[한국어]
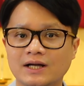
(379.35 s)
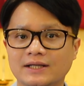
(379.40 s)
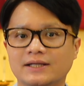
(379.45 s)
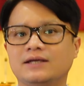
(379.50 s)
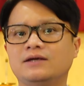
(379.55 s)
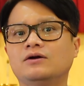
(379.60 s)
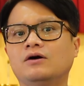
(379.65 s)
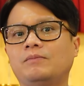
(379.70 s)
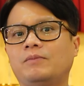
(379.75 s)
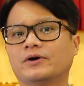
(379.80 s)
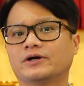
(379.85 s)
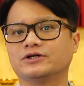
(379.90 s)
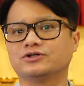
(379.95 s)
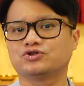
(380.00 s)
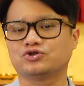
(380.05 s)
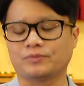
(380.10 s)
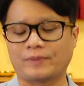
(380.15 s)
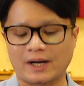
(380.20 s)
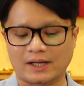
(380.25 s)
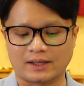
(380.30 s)
잃어버릴
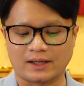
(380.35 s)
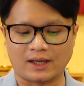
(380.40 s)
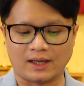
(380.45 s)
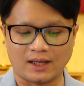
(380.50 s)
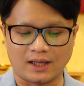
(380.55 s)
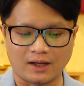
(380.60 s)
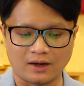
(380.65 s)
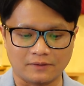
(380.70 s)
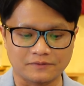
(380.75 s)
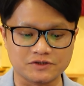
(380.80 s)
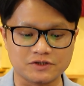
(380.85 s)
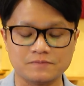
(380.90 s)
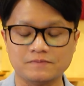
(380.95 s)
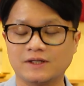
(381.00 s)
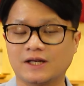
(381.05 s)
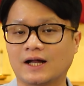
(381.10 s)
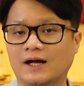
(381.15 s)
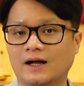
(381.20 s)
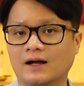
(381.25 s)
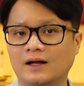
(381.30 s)
수밖에
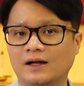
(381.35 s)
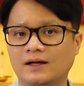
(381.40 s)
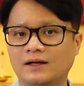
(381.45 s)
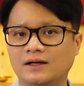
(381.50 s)
없습니다.